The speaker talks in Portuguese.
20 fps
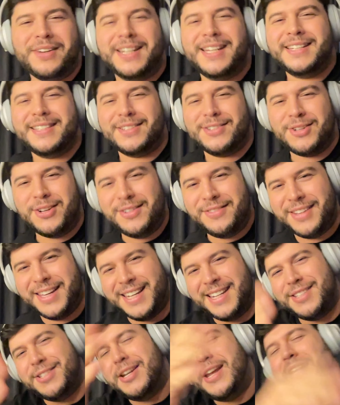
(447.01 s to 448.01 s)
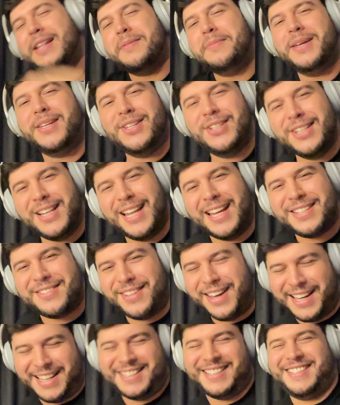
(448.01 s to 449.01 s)
Vanessa de Oliveira, diretamente de Las
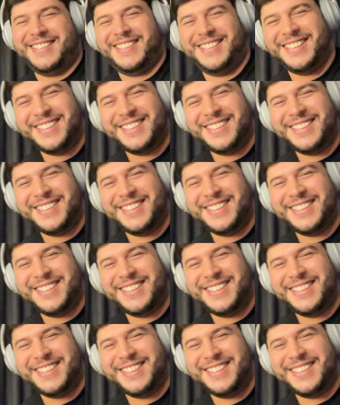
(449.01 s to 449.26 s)
Vegas.